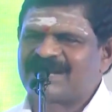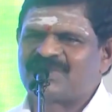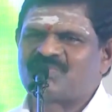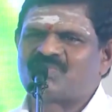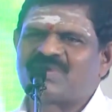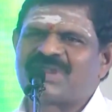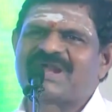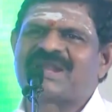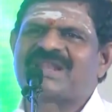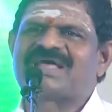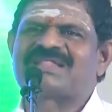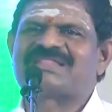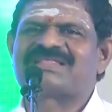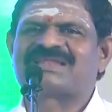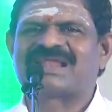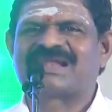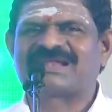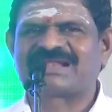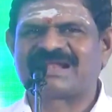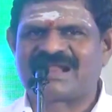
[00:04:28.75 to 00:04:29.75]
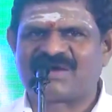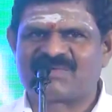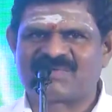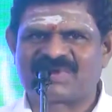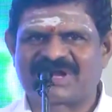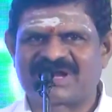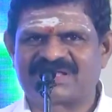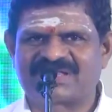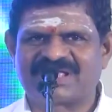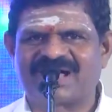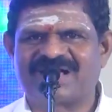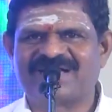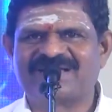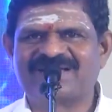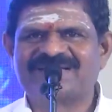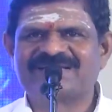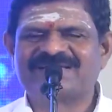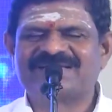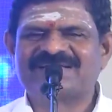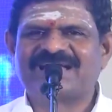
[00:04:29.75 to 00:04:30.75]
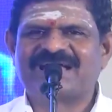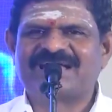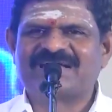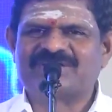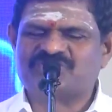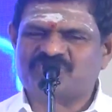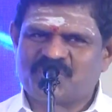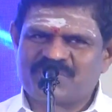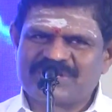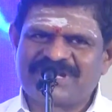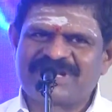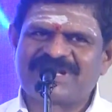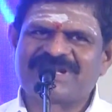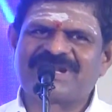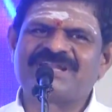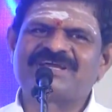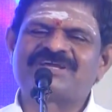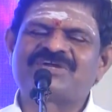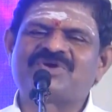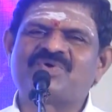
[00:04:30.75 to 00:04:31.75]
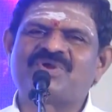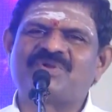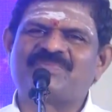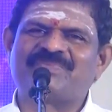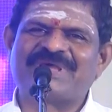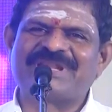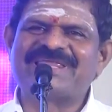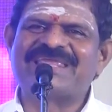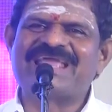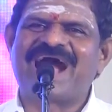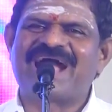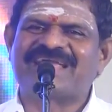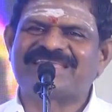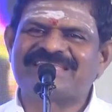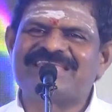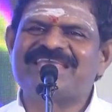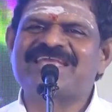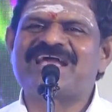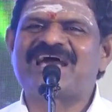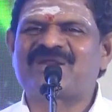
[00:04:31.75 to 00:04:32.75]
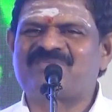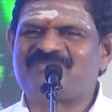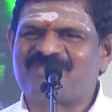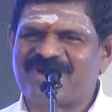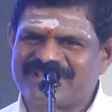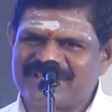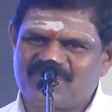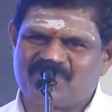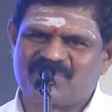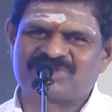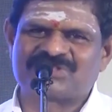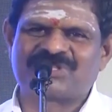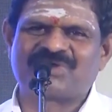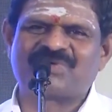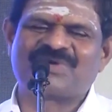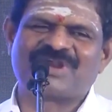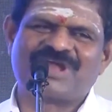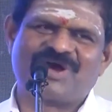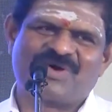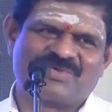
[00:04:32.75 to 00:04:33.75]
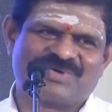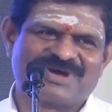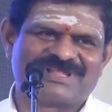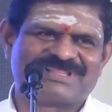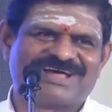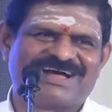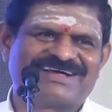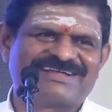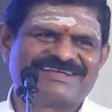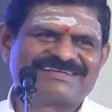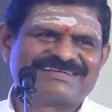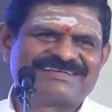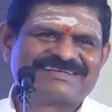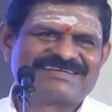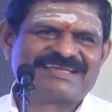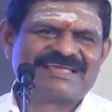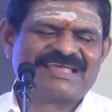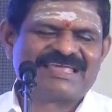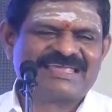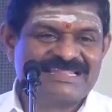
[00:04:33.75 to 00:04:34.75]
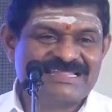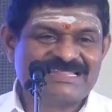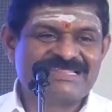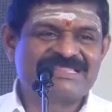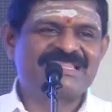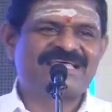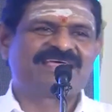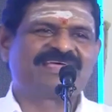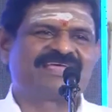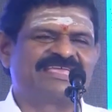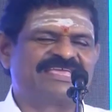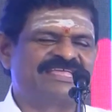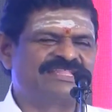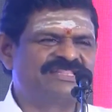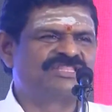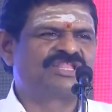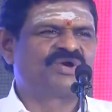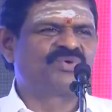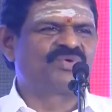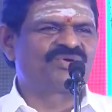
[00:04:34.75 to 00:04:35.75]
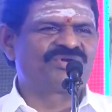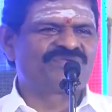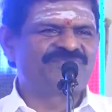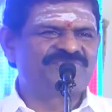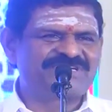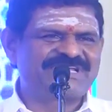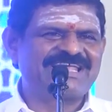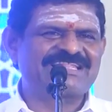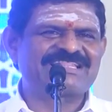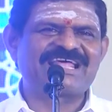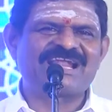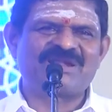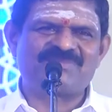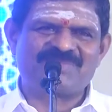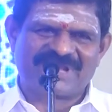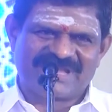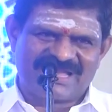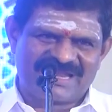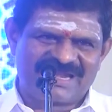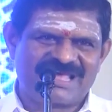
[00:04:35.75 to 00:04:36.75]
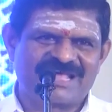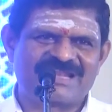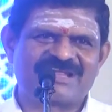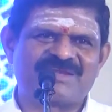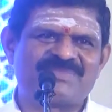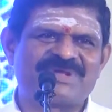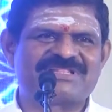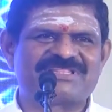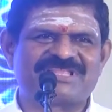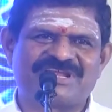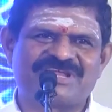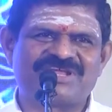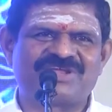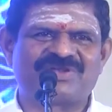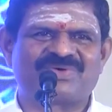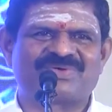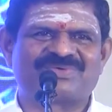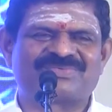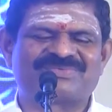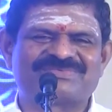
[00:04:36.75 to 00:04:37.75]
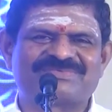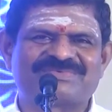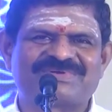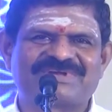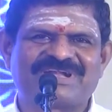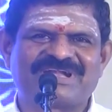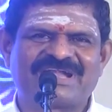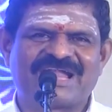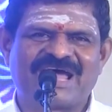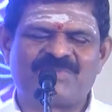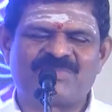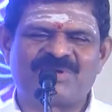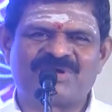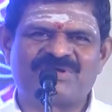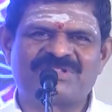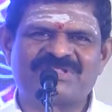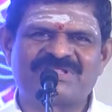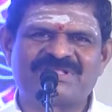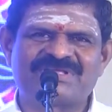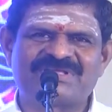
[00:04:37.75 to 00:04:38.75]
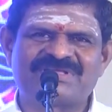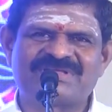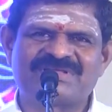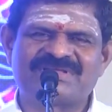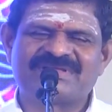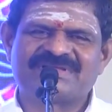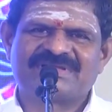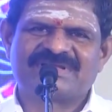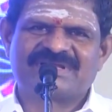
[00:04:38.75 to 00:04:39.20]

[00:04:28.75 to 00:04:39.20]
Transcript: அண்ணன் உலகநாதன் அண்ணன் அவர்கள் தான் ஜோதிடர்களுக்கு ஒரு பெரிய அங்கீகாரம் வாங்கி கொடுத்தவங்களும் அவங்க தான் இந்த இந்த ஒரு விஷயந்தான் நமக்கு எல்லாருக்குமே தெரியணும் நாம் வந்து